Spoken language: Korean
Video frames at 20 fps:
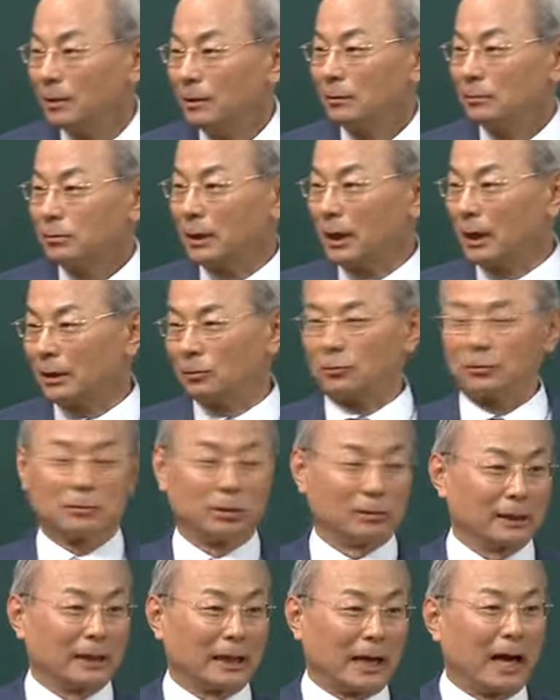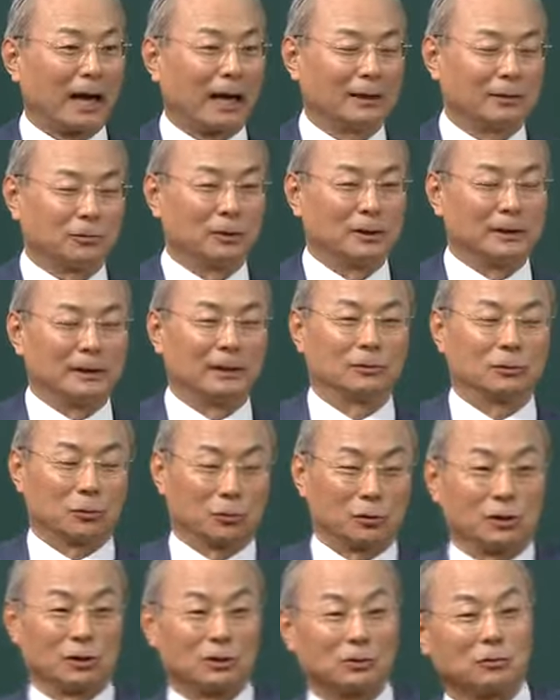그래가지고 거기 가가지고 이제
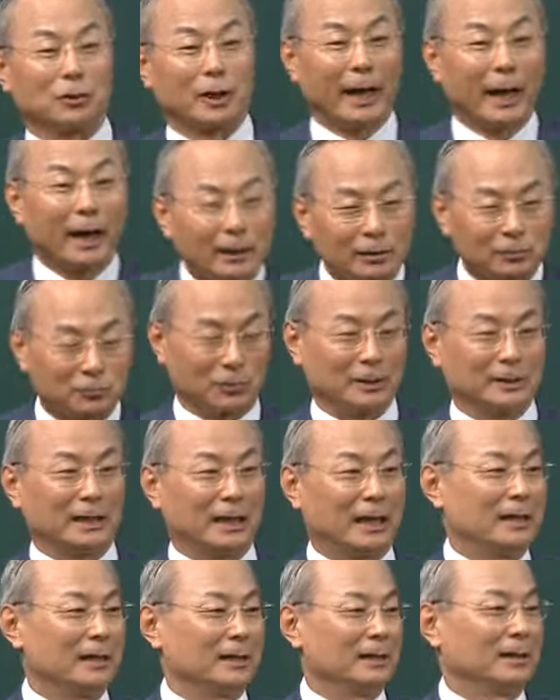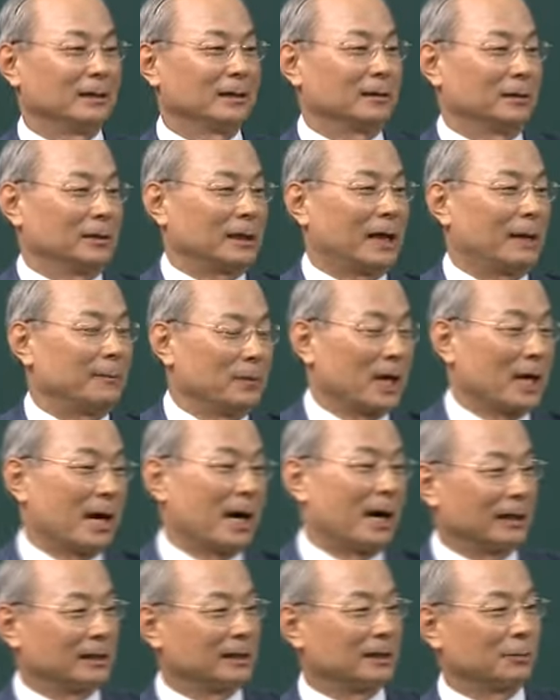어쩌고 저쩌고 해가지고 이제 담당
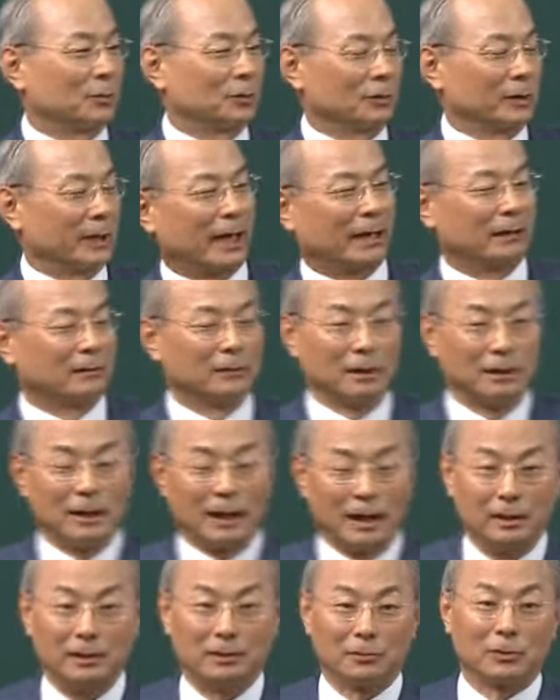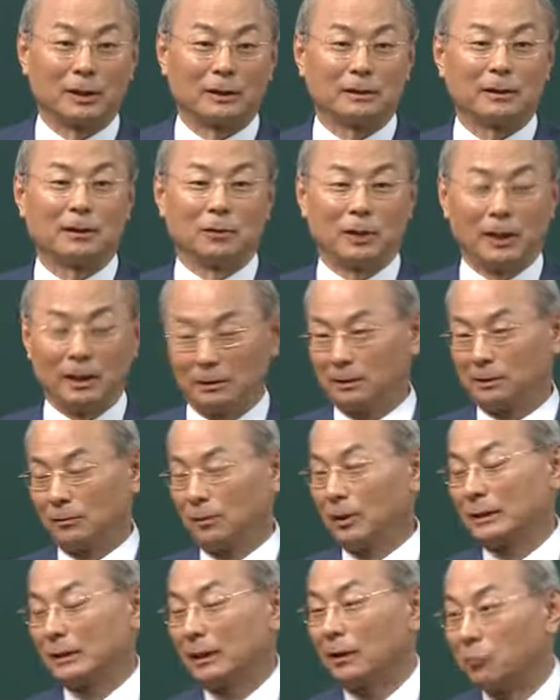아가씨 보고 내가 이걸 하려고 왔다,
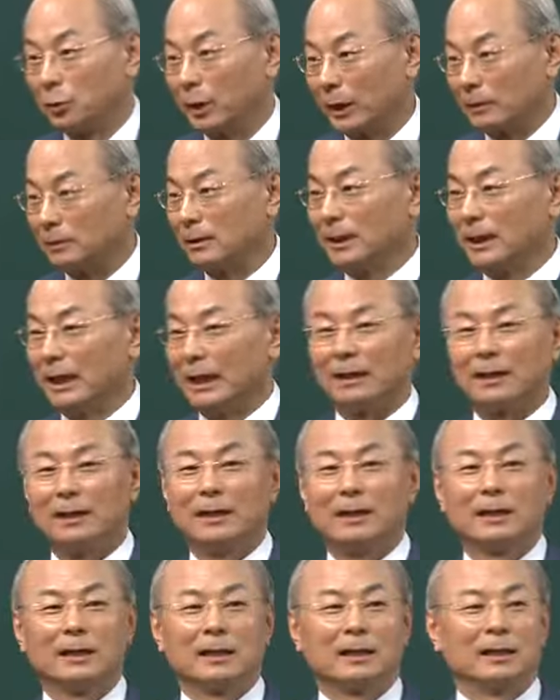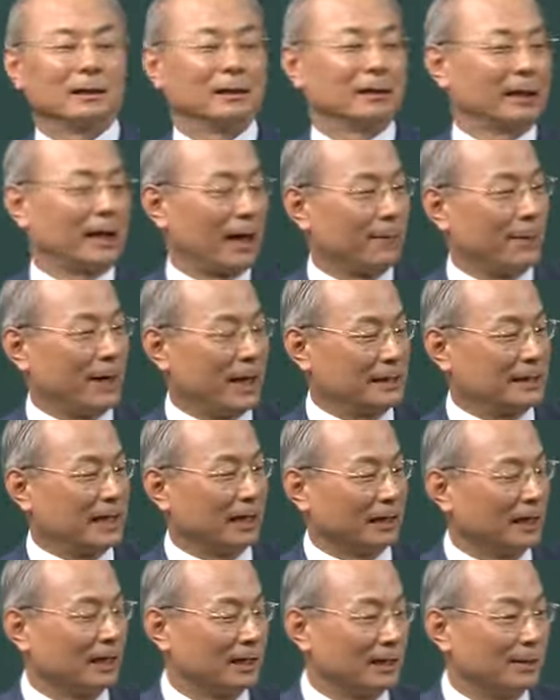왔다고 그랬더니 개발
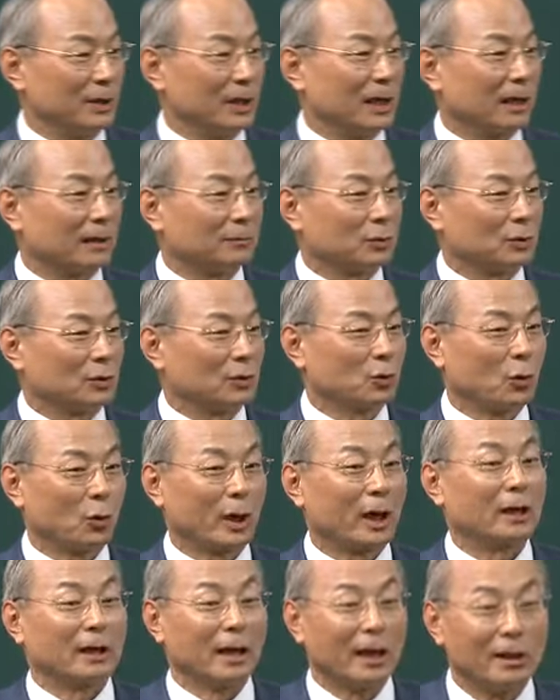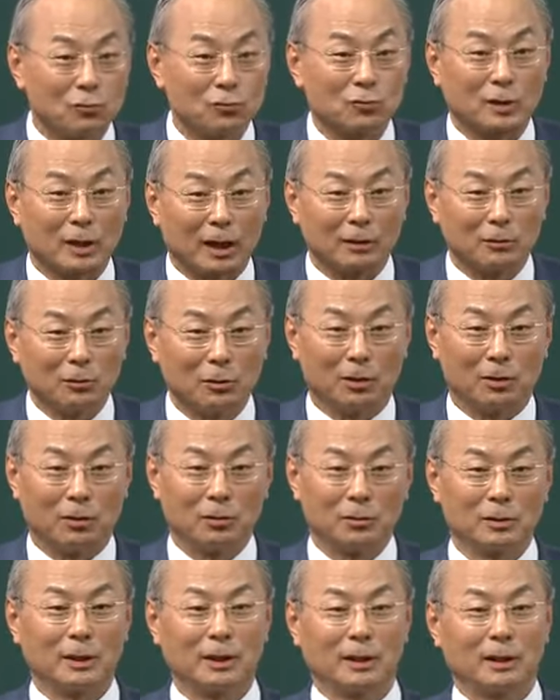차장님이라는 분을 소개를
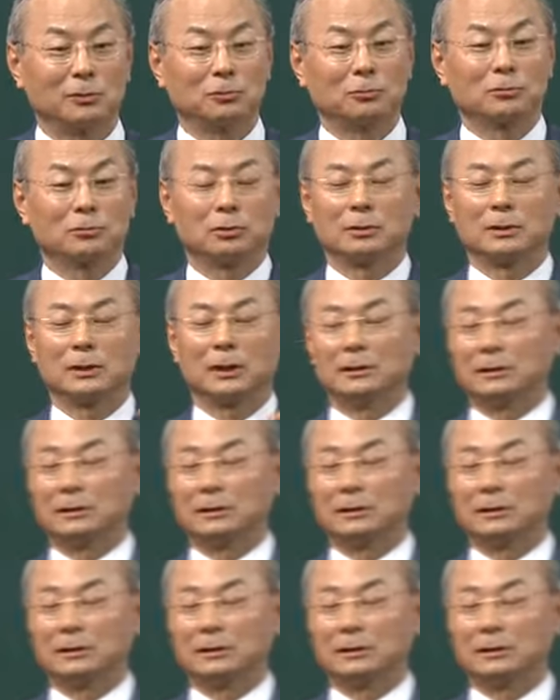해주더라고. 그래가지고 거기